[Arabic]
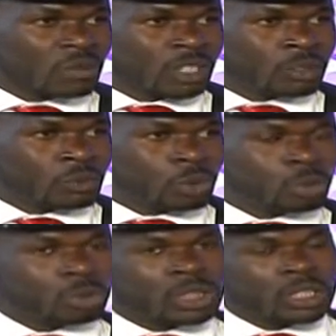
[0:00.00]
في
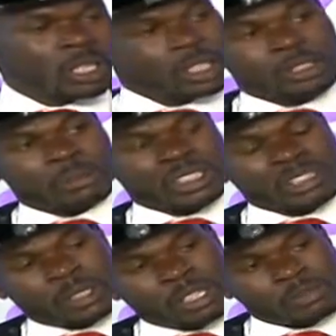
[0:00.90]
كل سنه نسبه
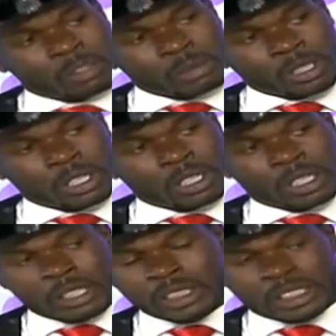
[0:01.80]
70%
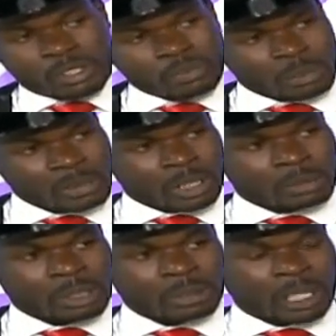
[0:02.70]
ل 90%
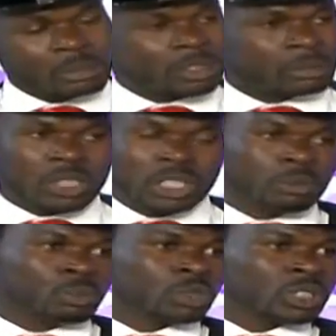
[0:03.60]
من الملابس بتجينا
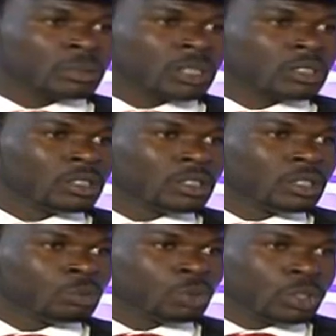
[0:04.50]
من منظمه
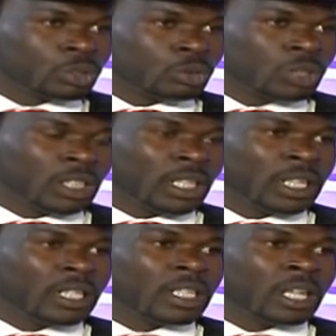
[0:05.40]
مجددون نحن
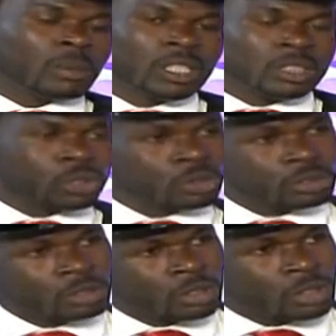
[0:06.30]
علينا عمليه شنو
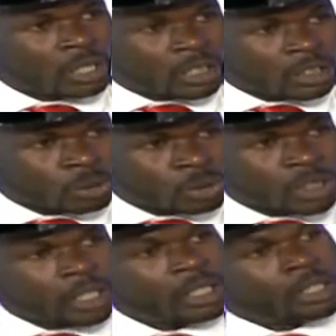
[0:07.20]

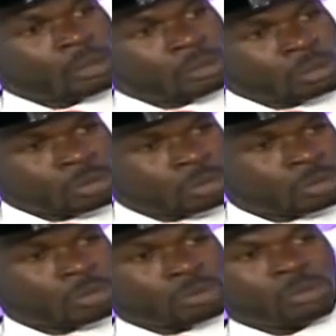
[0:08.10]
التوزيع و...
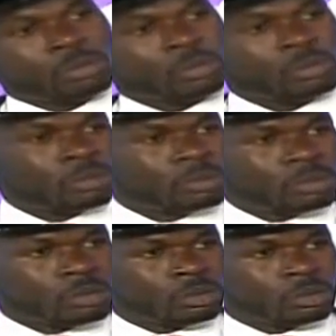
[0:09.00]

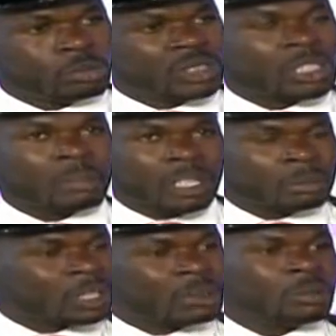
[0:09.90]
ومثلا
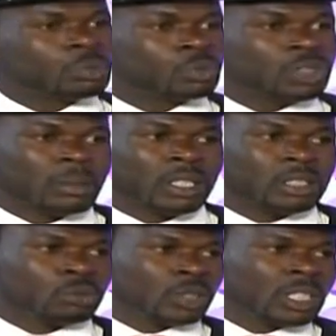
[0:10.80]
مرات تيجي ملابس مستعمله
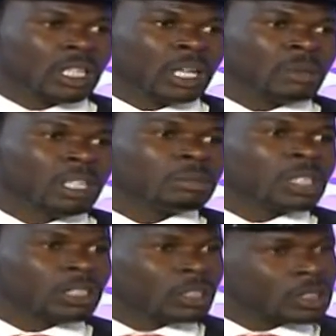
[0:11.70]
لكن محتاجه لعمليه
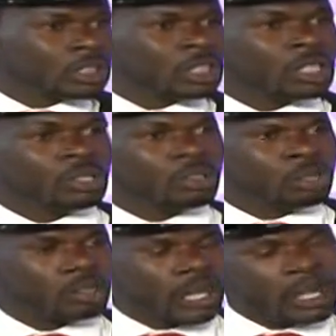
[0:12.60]
بتاعه
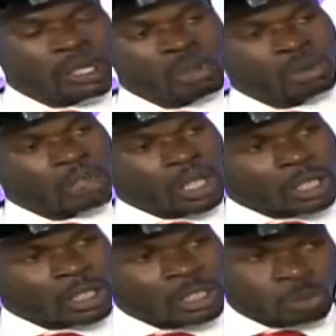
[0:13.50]
غسيل وكي
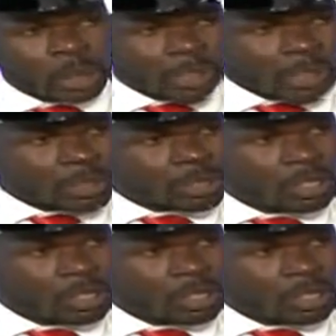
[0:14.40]
وتعقيم وتكييس